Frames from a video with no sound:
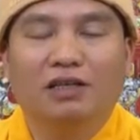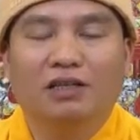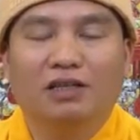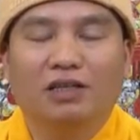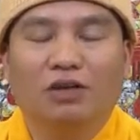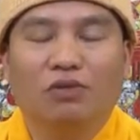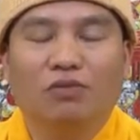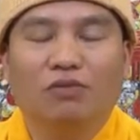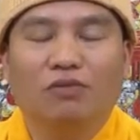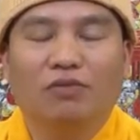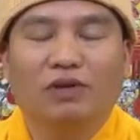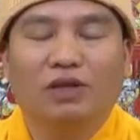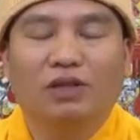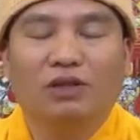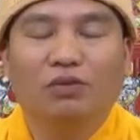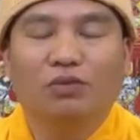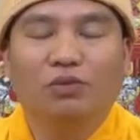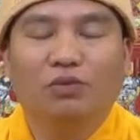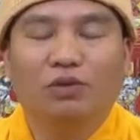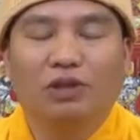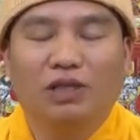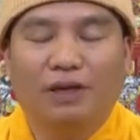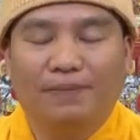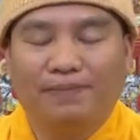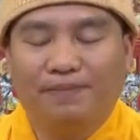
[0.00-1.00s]
sống và
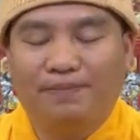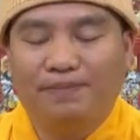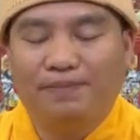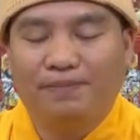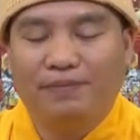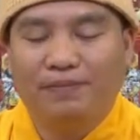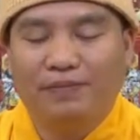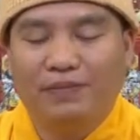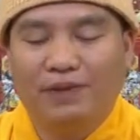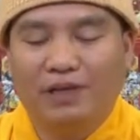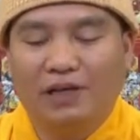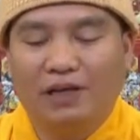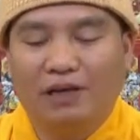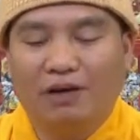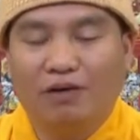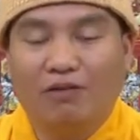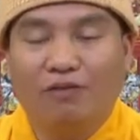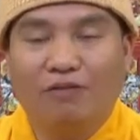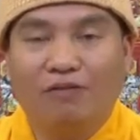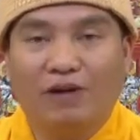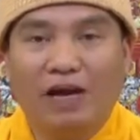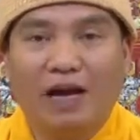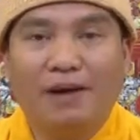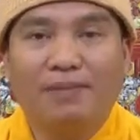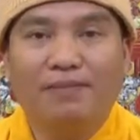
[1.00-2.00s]
tu tập
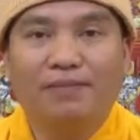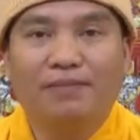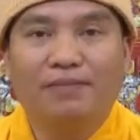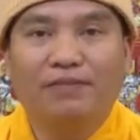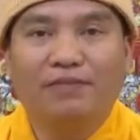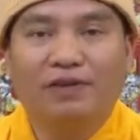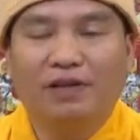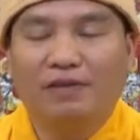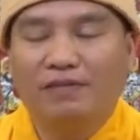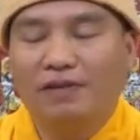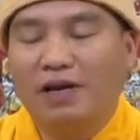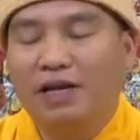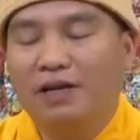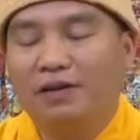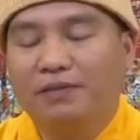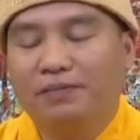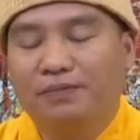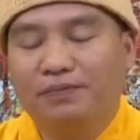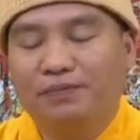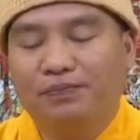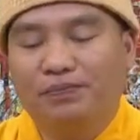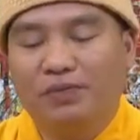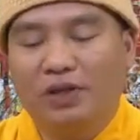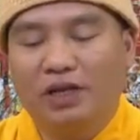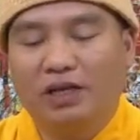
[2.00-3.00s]
học pháp vân vân
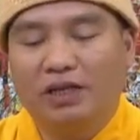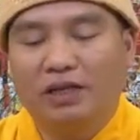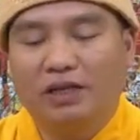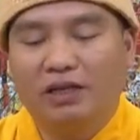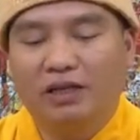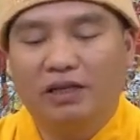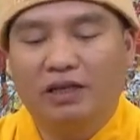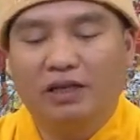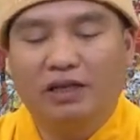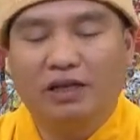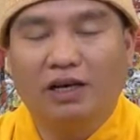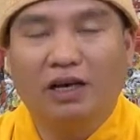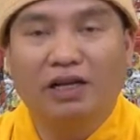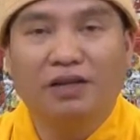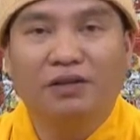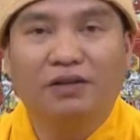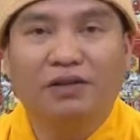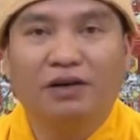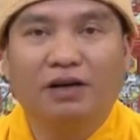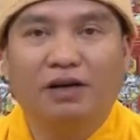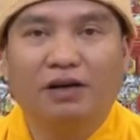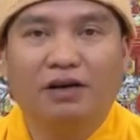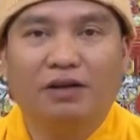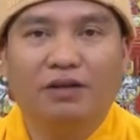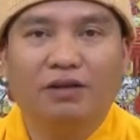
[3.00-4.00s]
đó cho nên cái ân
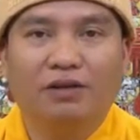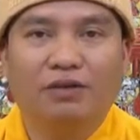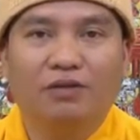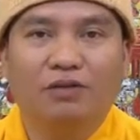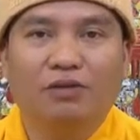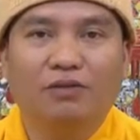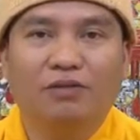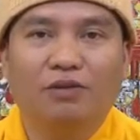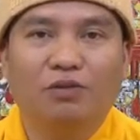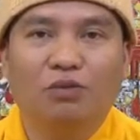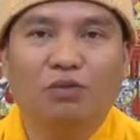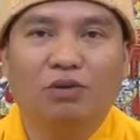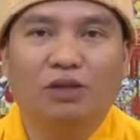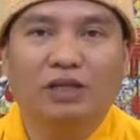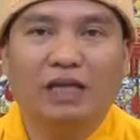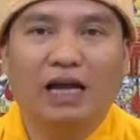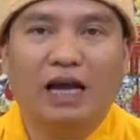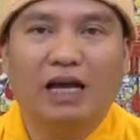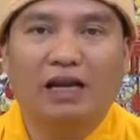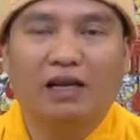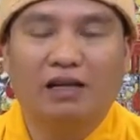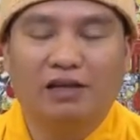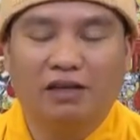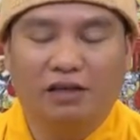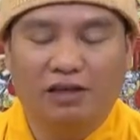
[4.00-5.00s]
đó đối với quốc
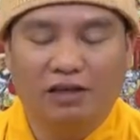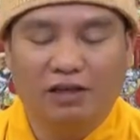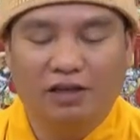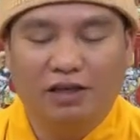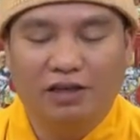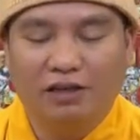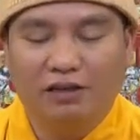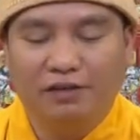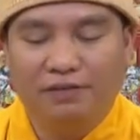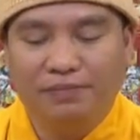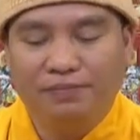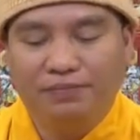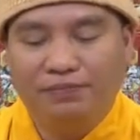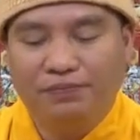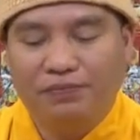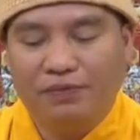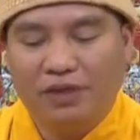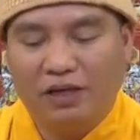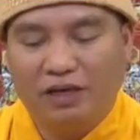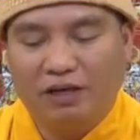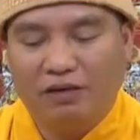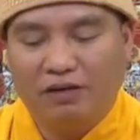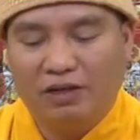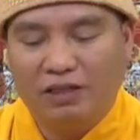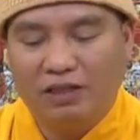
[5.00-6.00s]
gia là rất lớn
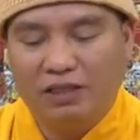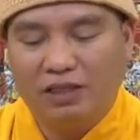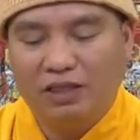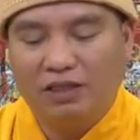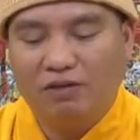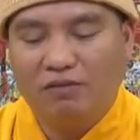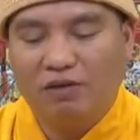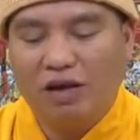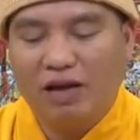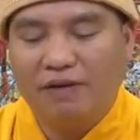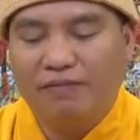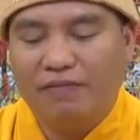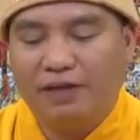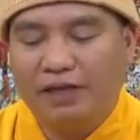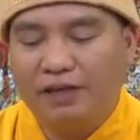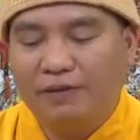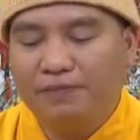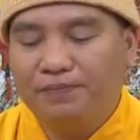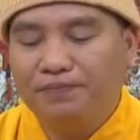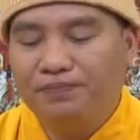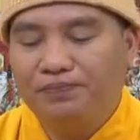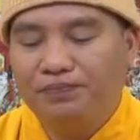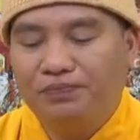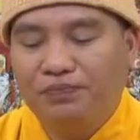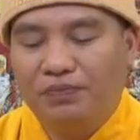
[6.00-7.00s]
à, nói sơ qua vậy
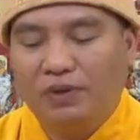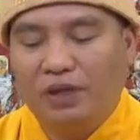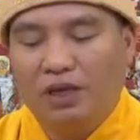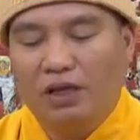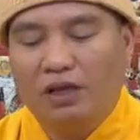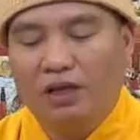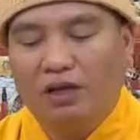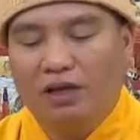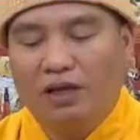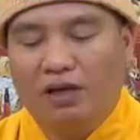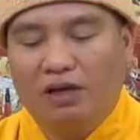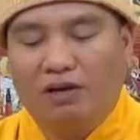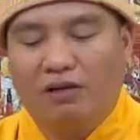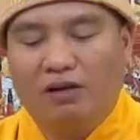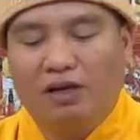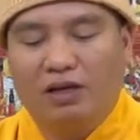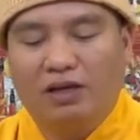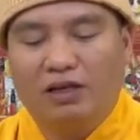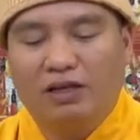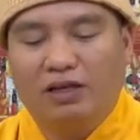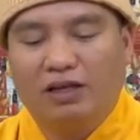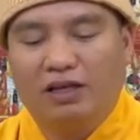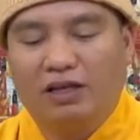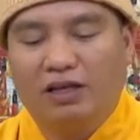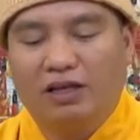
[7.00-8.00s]

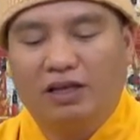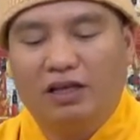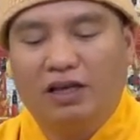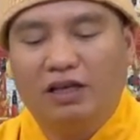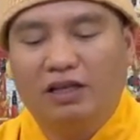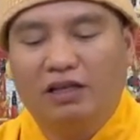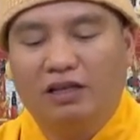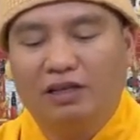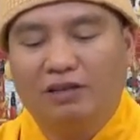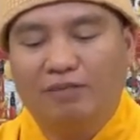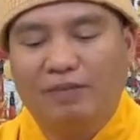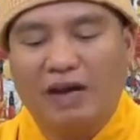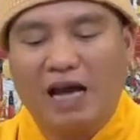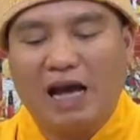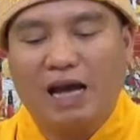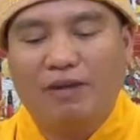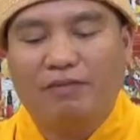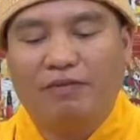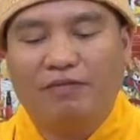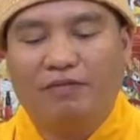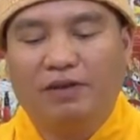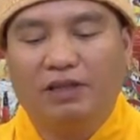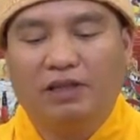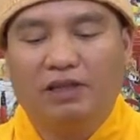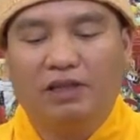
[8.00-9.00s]
còn à, cái ân thứ ba
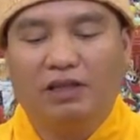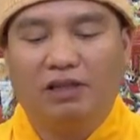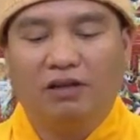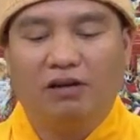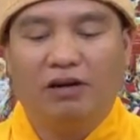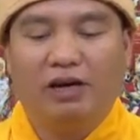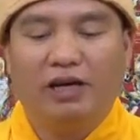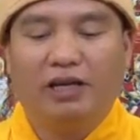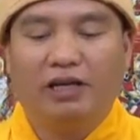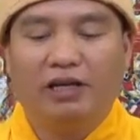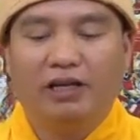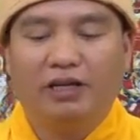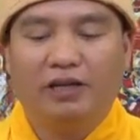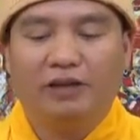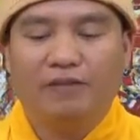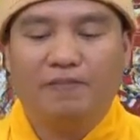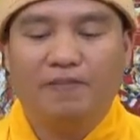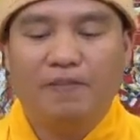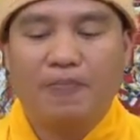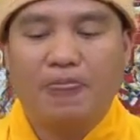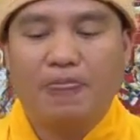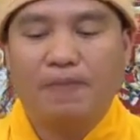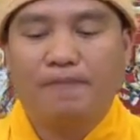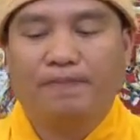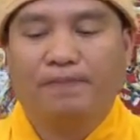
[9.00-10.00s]
mà phật tử hỏi này
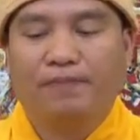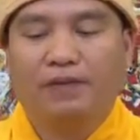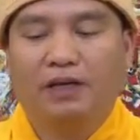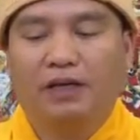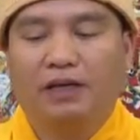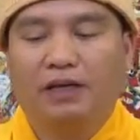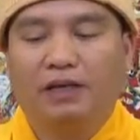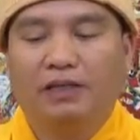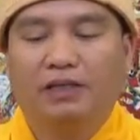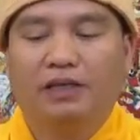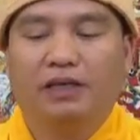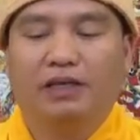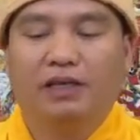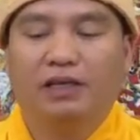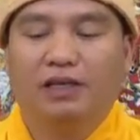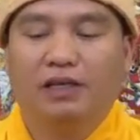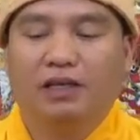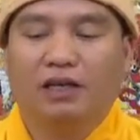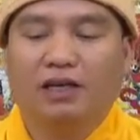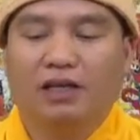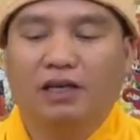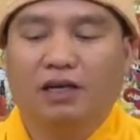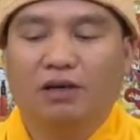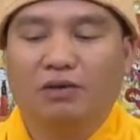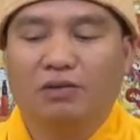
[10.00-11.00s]
à, chính là
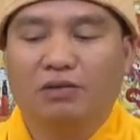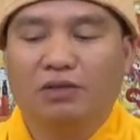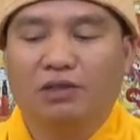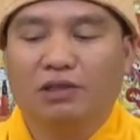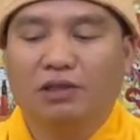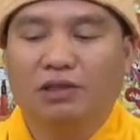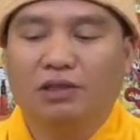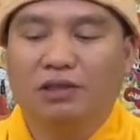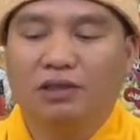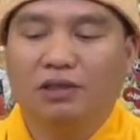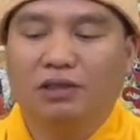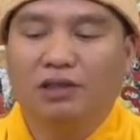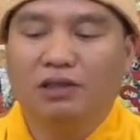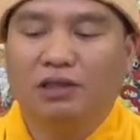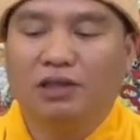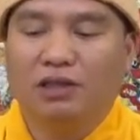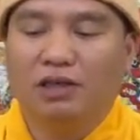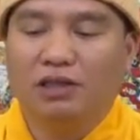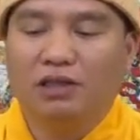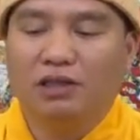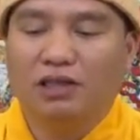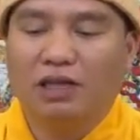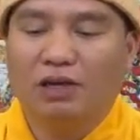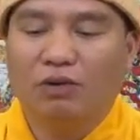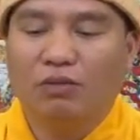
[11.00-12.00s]
cái câu sư
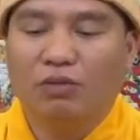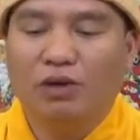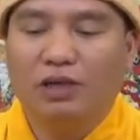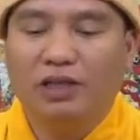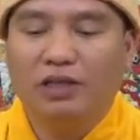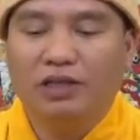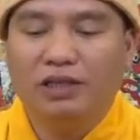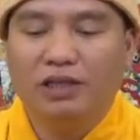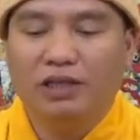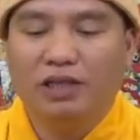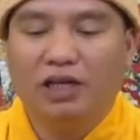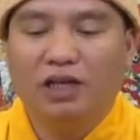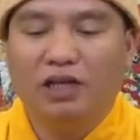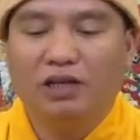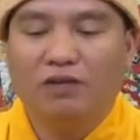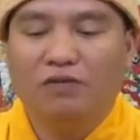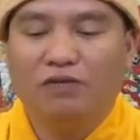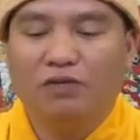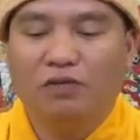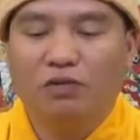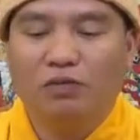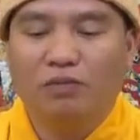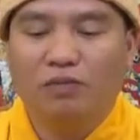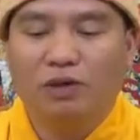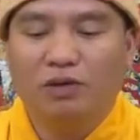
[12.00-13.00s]
trưởng giáo huấn tri ân
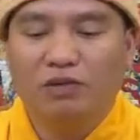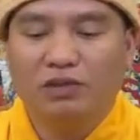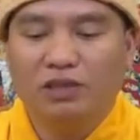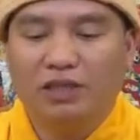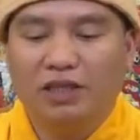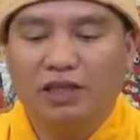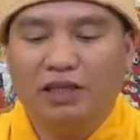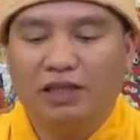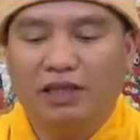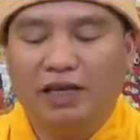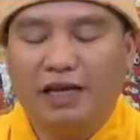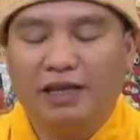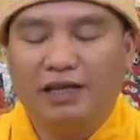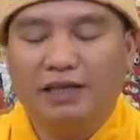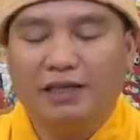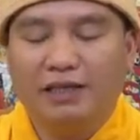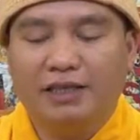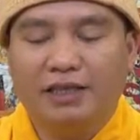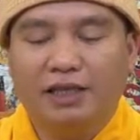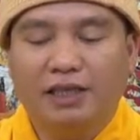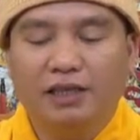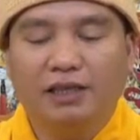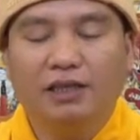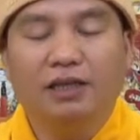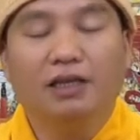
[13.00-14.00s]
phụ mẫu sinh thành
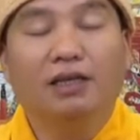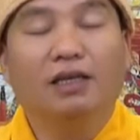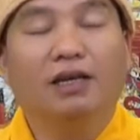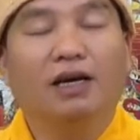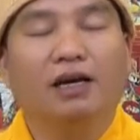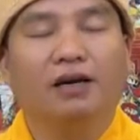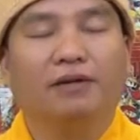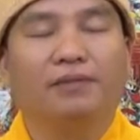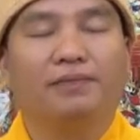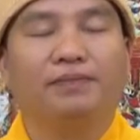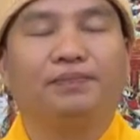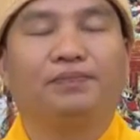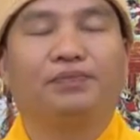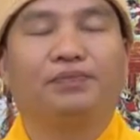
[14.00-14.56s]
chi đức đó